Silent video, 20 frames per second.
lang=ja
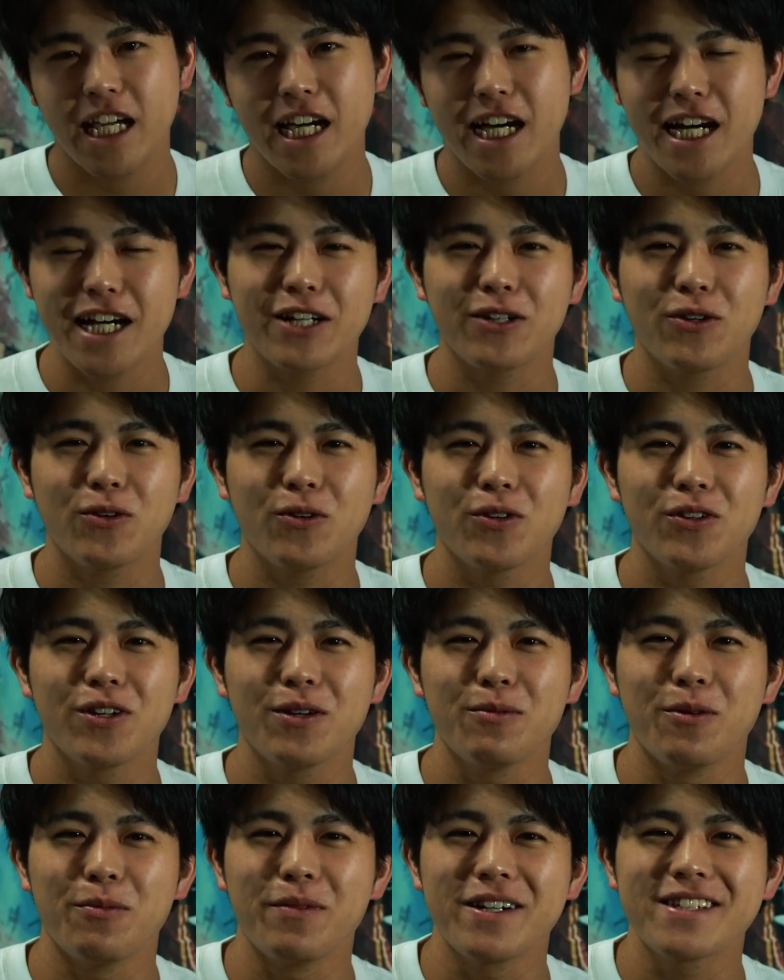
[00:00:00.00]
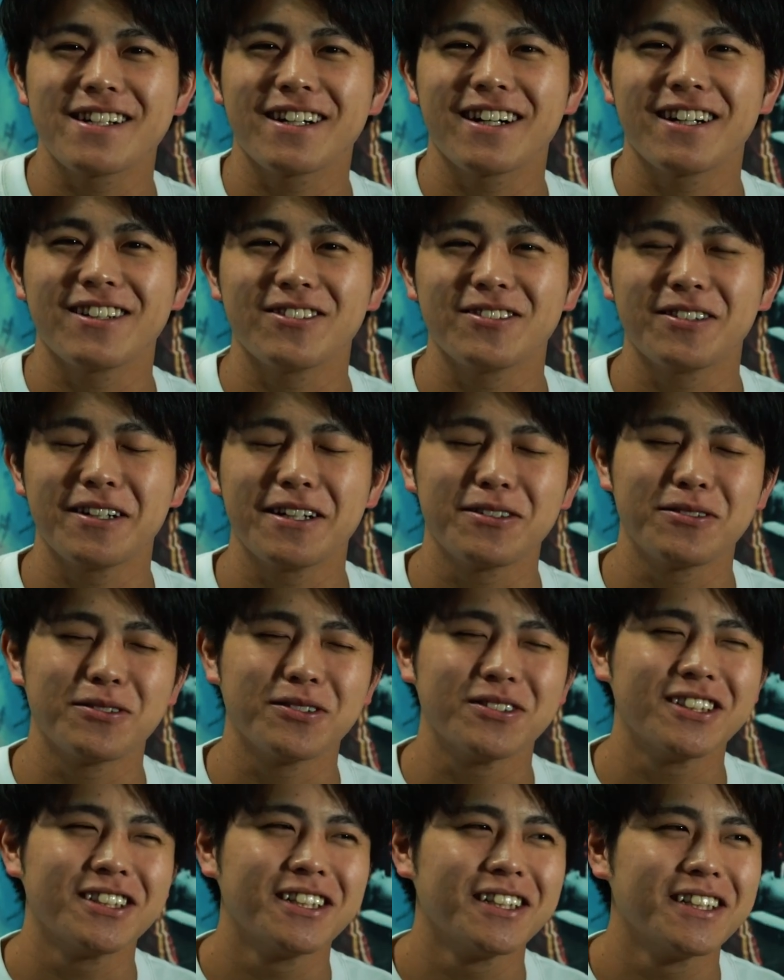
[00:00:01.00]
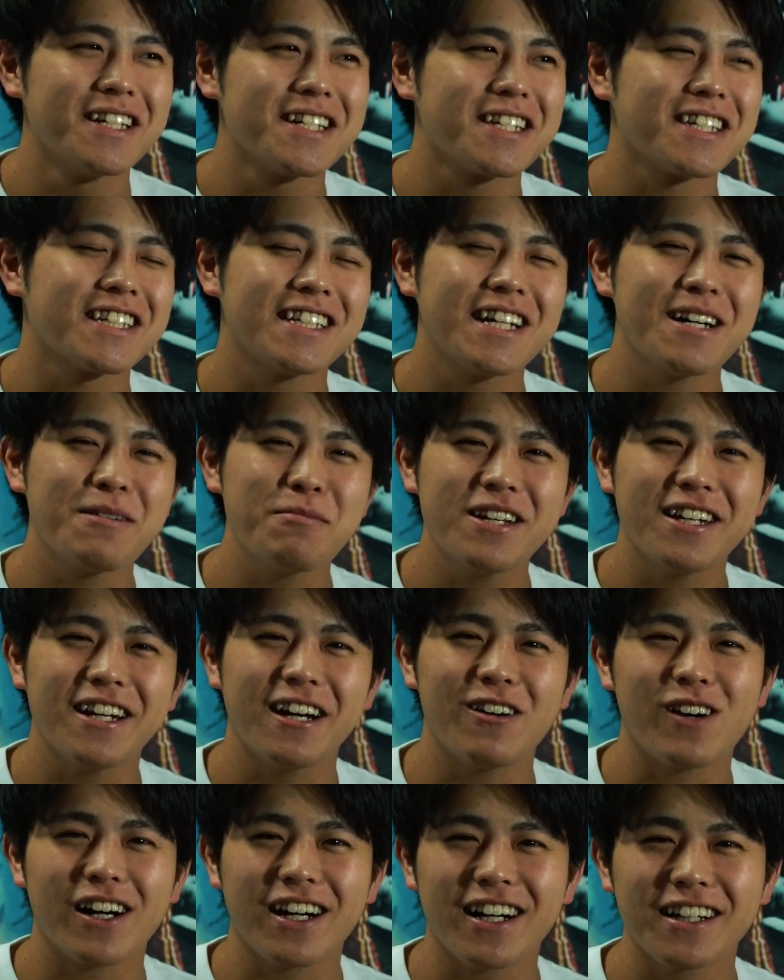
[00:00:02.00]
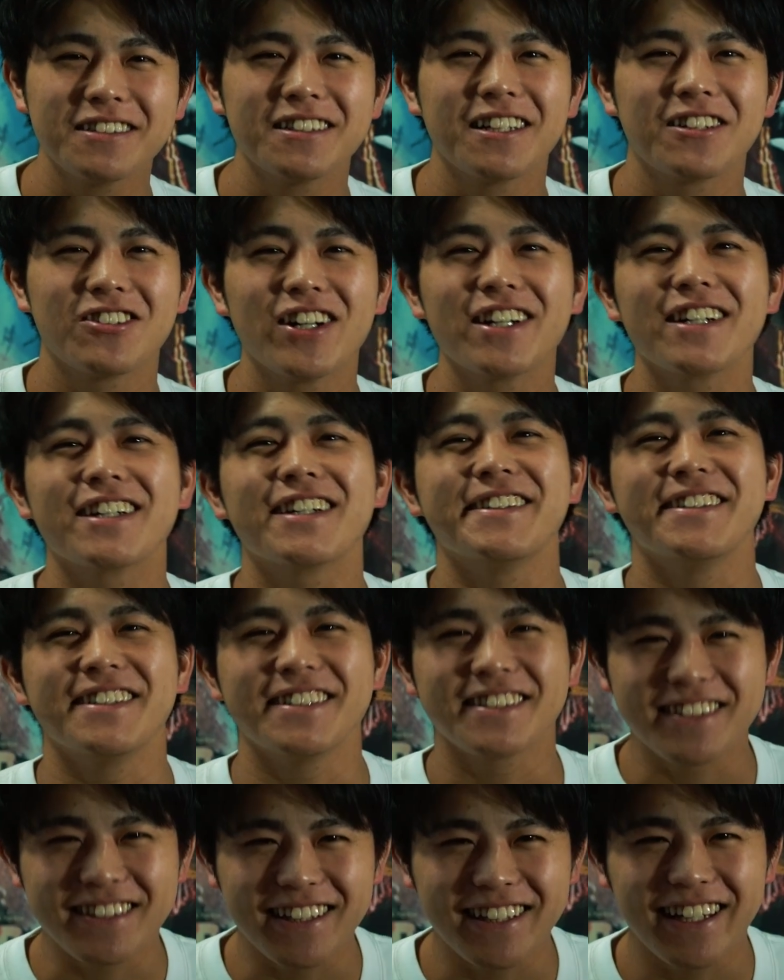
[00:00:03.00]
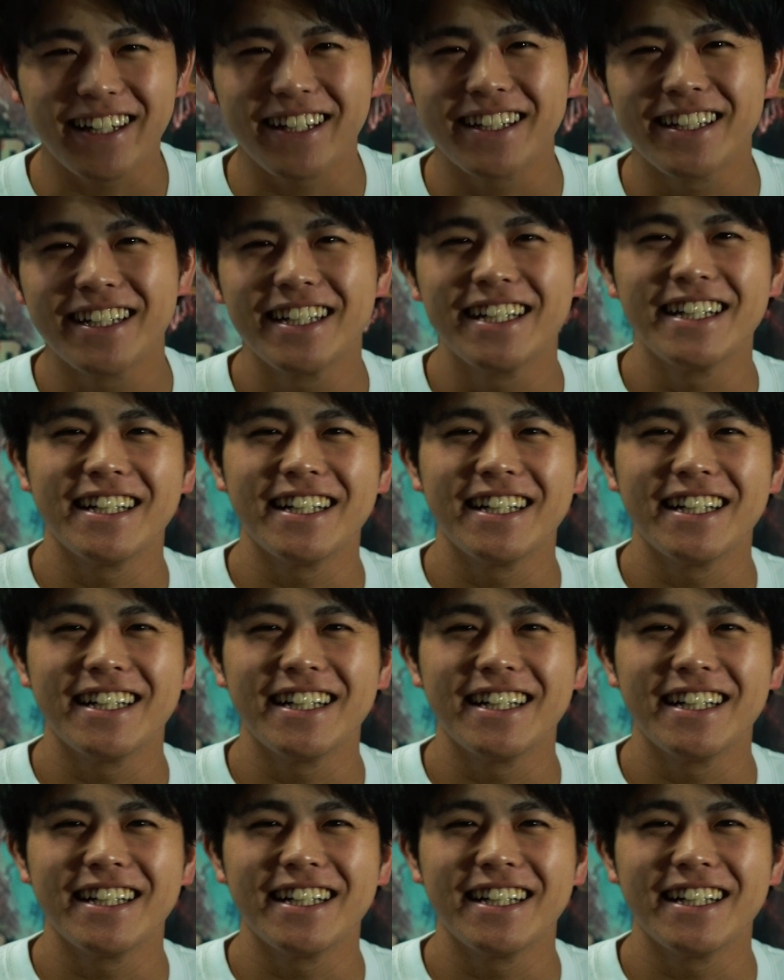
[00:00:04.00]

はい、ここでもまさかのあの調べりゃわかんだろ案件ですね、